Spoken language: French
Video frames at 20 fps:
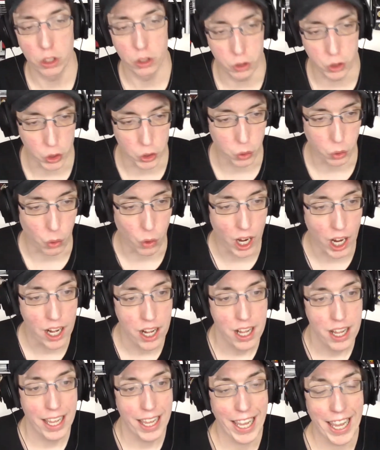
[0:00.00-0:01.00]
de
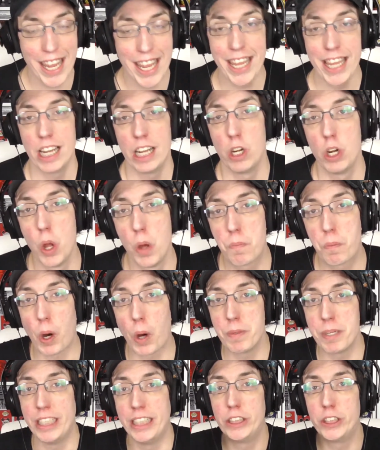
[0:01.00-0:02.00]
3. Et le
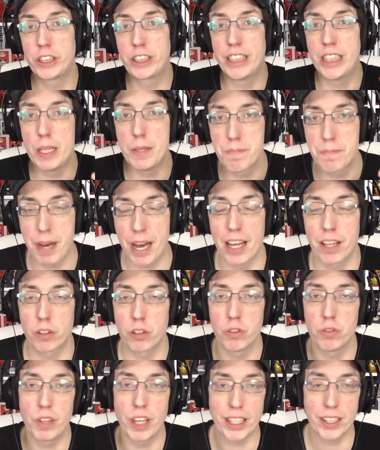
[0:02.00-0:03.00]
premier jeu qui n'est pas
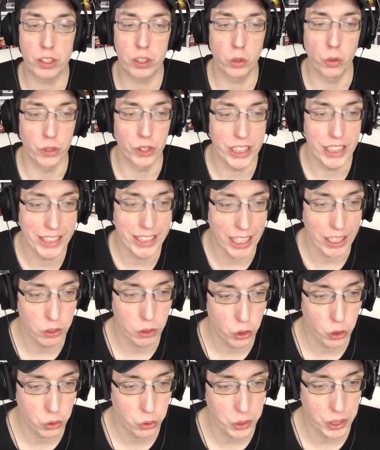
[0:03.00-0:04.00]
une version
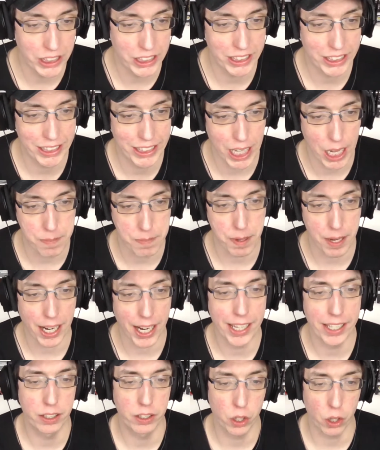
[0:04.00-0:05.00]
Nintendo Switch qui
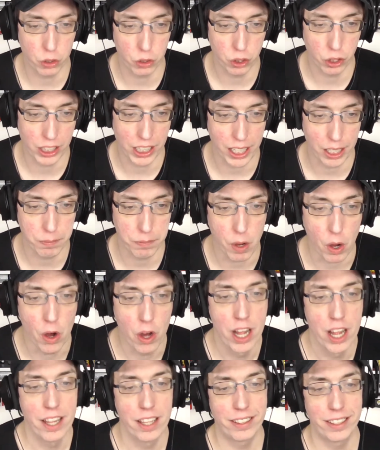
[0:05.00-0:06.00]
apparaît dans ce
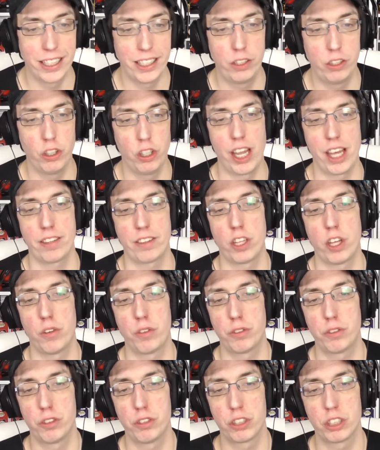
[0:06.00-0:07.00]
classement, c'est The Last
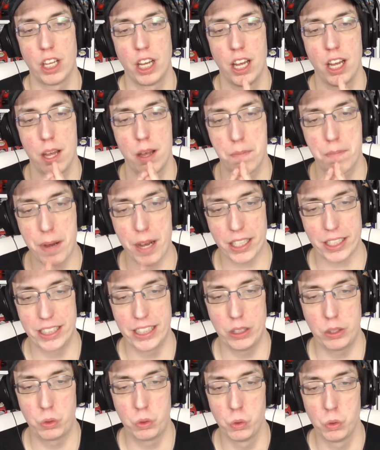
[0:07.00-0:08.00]
of Us
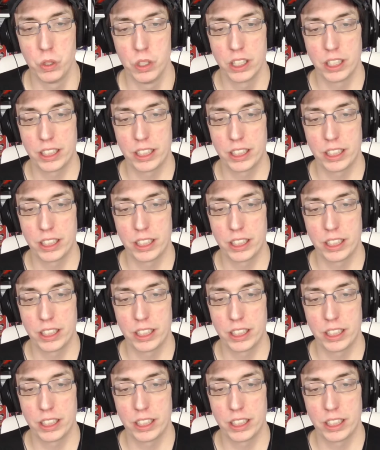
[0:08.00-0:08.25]
Partie 2